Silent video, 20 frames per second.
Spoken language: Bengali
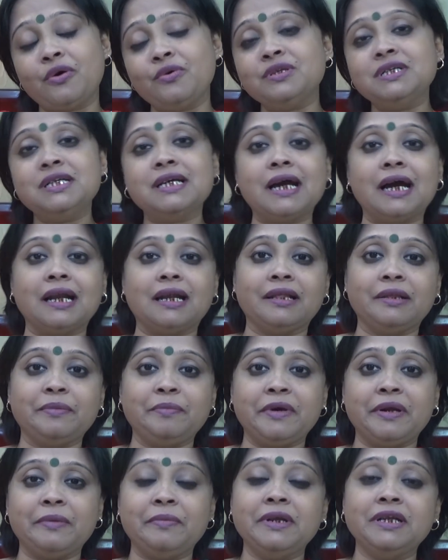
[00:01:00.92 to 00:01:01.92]
সহজেই কাটাতে
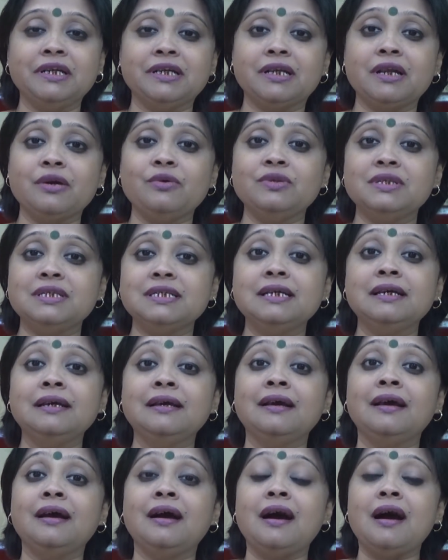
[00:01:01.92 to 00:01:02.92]
পারবেন সেটা হচ্ছে
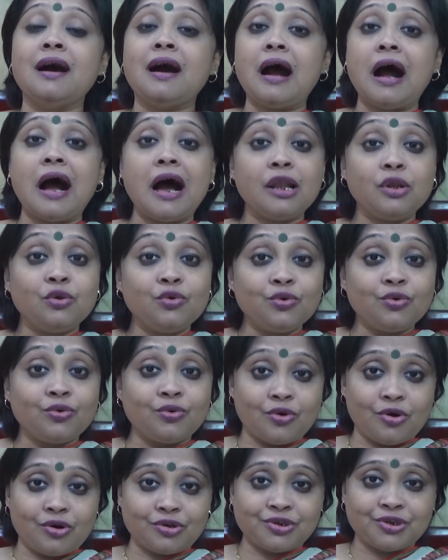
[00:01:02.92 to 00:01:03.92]
আলুর
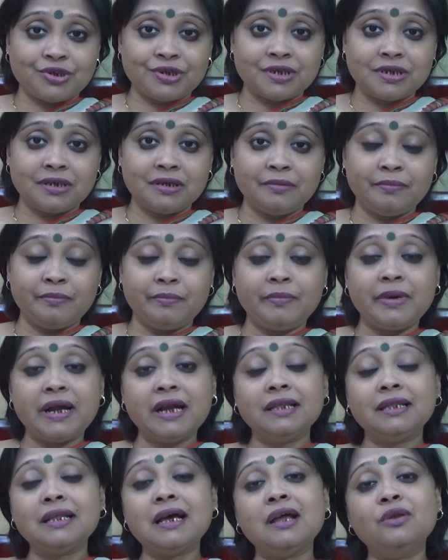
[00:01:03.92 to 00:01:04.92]
রস
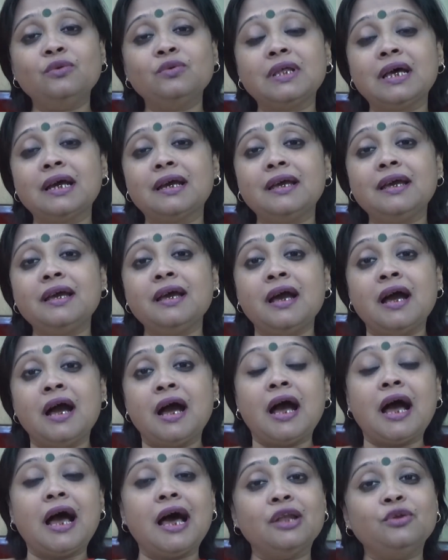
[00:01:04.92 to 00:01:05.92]
বাড়িতে আলু থাকে
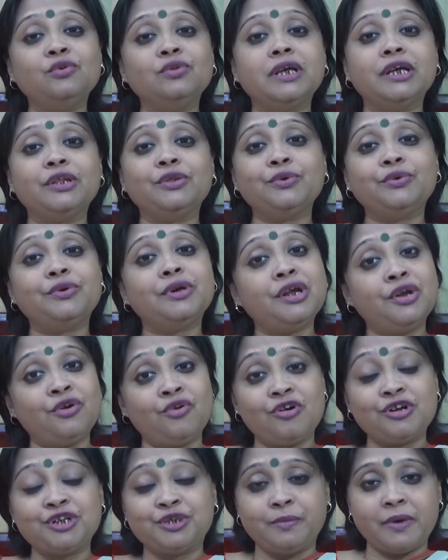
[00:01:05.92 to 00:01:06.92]
আলু থেতো করে
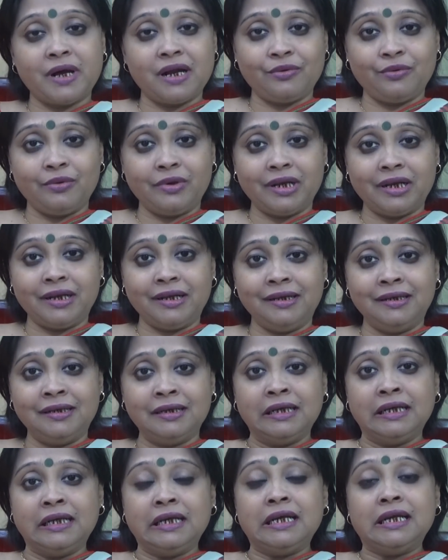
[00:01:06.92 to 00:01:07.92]
রস বার করে নিন
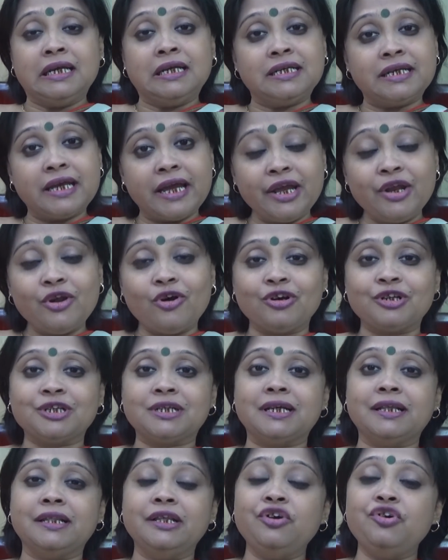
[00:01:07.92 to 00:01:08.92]
সেই
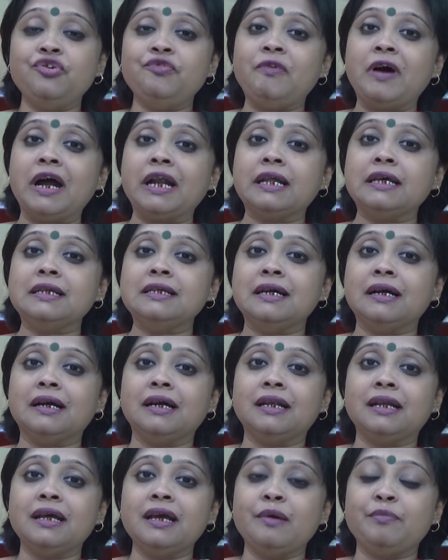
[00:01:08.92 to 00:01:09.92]
রসটা দিয়ে ওই ফাটা
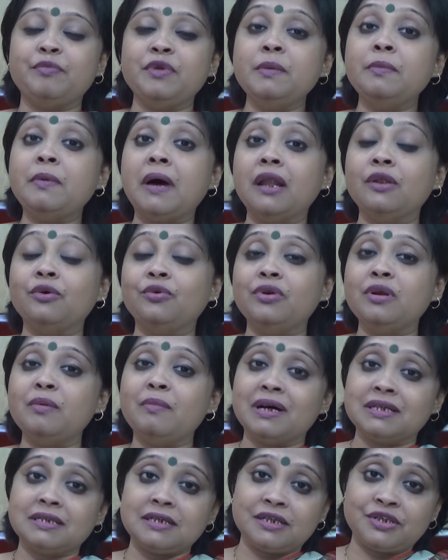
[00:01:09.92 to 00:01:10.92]
জায়গাটায় আপনি ভালো করে
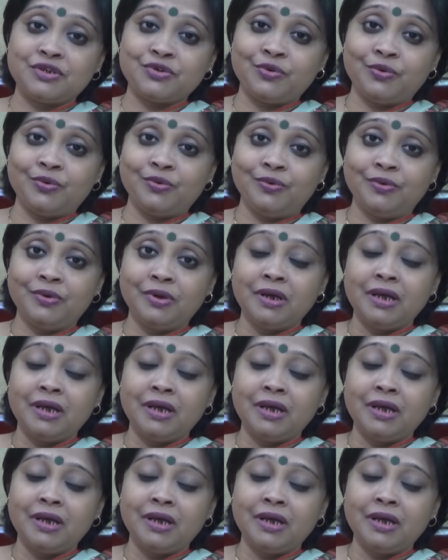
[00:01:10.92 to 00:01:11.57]
মাসাজ করুন